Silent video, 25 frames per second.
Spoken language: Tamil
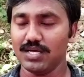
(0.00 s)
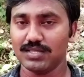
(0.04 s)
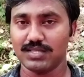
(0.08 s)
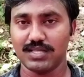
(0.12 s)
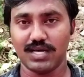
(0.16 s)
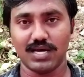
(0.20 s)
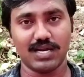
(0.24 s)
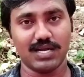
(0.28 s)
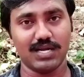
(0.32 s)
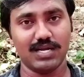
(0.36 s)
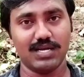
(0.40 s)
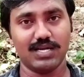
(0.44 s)

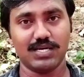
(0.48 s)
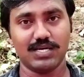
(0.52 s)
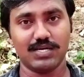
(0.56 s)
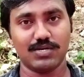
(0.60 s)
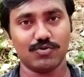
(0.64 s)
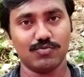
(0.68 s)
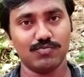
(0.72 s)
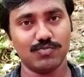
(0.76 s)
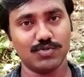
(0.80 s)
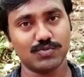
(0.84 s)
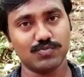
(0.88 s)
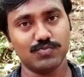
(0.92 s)
தரையில்
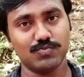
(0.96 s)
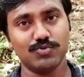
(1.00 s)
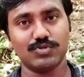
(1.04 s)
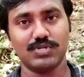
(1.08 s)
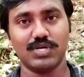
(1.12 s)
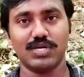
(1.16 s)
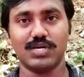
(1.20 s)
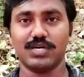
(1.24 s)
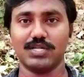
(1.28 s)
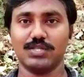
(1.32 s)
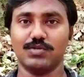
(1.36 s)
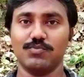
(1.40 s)
ரொம்ப
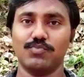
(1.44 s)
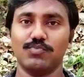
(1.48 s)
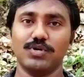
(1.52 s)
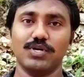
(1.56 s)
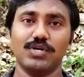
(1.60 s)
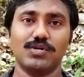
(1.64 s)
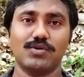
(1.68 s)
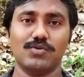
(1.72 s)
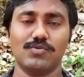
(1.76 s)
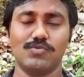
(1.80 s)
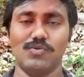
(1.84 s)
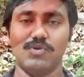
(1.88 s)
ஸ்மூத்தாக நடந்து
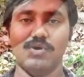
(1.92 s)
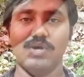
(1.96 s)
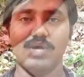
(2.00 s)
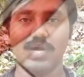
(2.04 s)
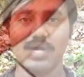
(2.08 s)
போயிட்டு இருக்கோம்